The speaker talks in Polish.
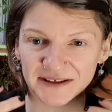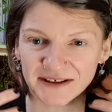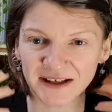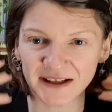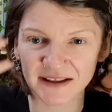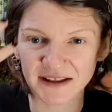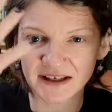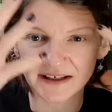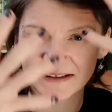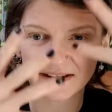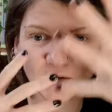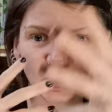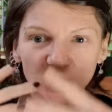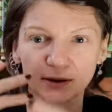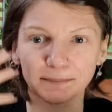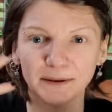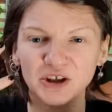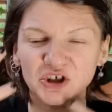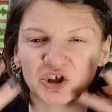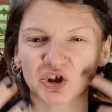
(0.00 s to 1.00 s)
Z jednej strony
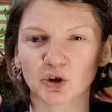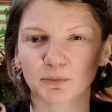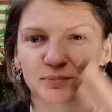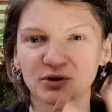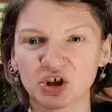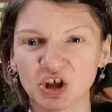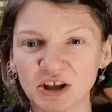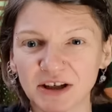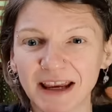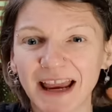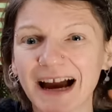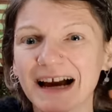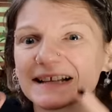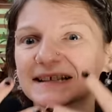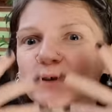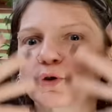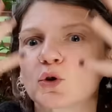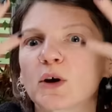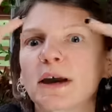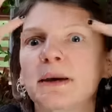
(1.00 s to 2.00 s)
będzie to brzydkie, a z
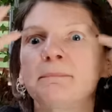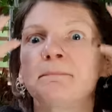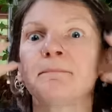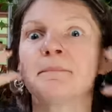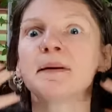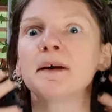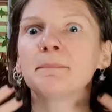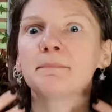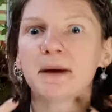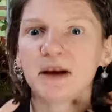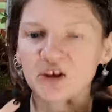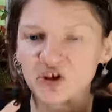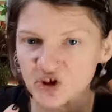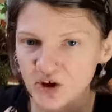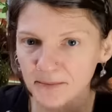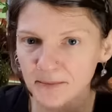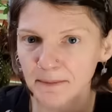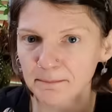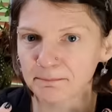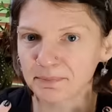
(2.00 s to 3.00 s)
drugiej my
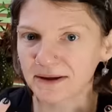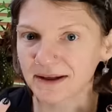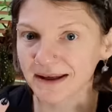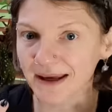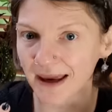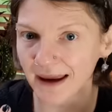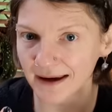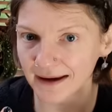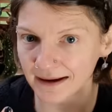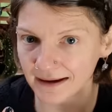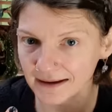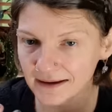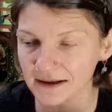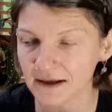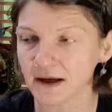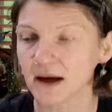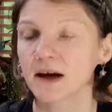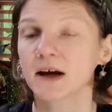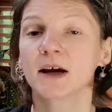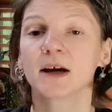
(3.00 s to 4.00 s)
będziemy piękni.